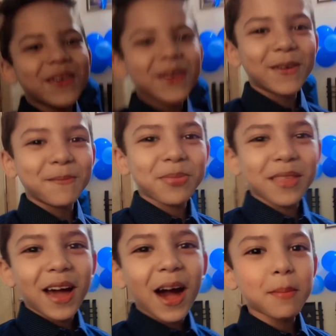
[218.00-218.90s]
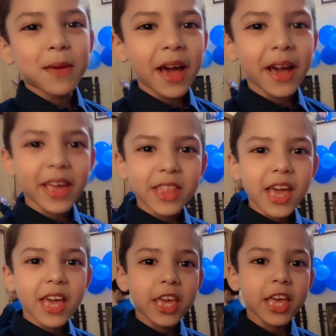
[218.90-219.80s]
आप क्या कहते हैं
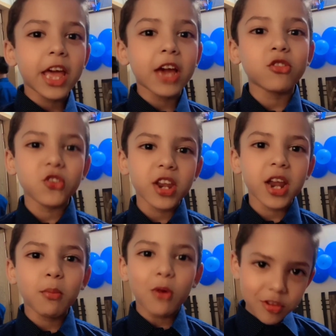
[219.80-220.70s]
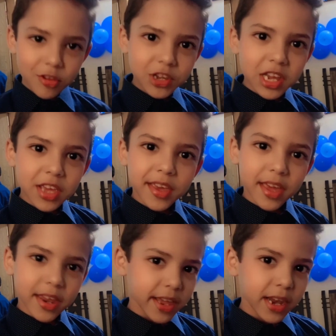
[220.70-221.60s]
कि डेकोरेशन आपको अच्छी लगी कि
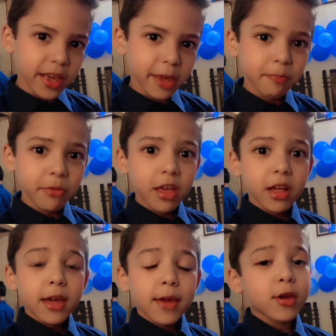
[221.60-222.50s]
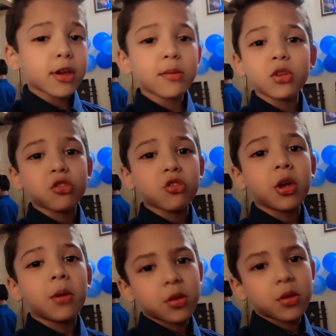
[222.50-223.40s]
नहीं लगी क्योंकि मुझे तो ये
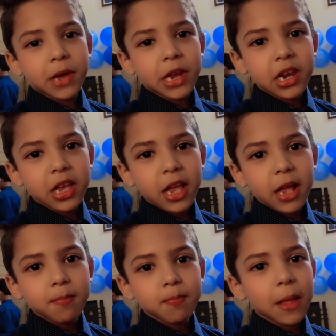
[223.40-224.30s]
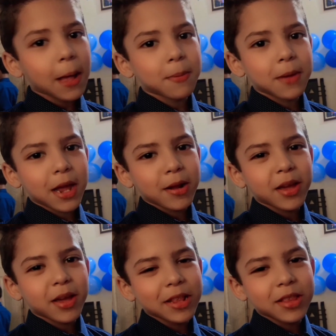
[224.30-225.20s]
बहुत प्यारी लगी है आप
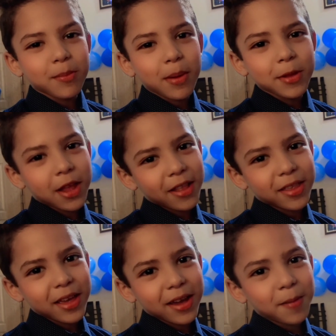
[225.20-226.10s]
कमेंट में बता दिएगा